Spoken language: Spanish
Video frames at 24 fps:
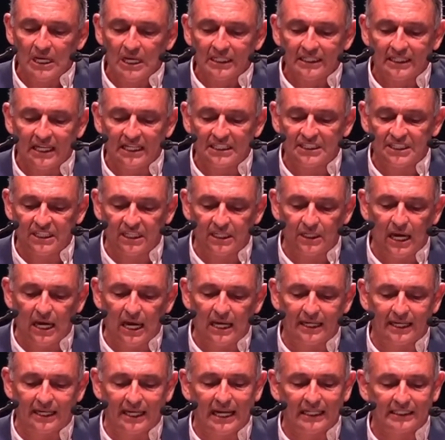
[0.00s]
de China
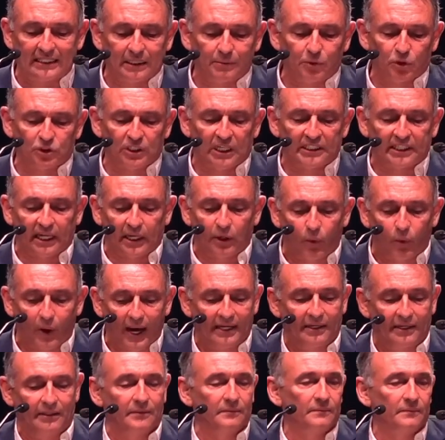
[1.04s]
relativos a Taiwán.